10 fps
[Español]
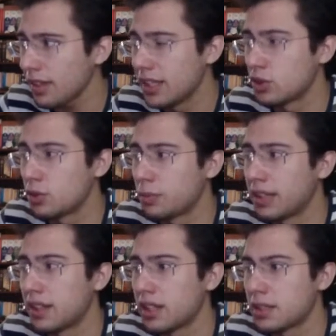en sus
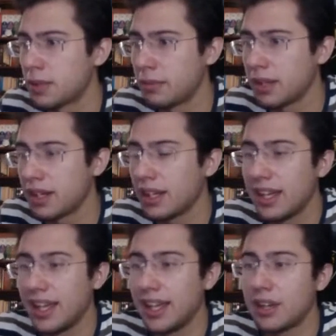plantillas Premier
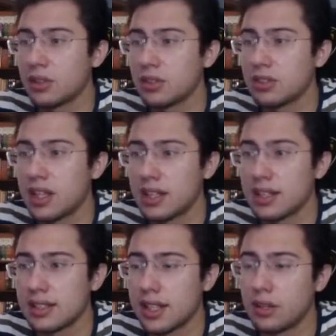e incluso si quieren
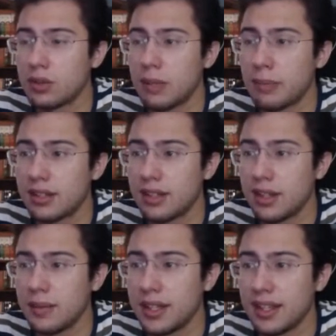hacer alguna
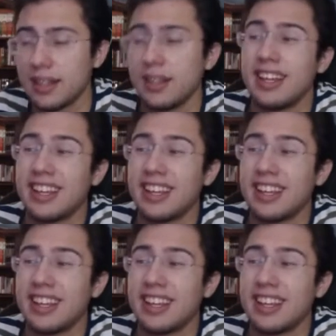plantilla híbrida.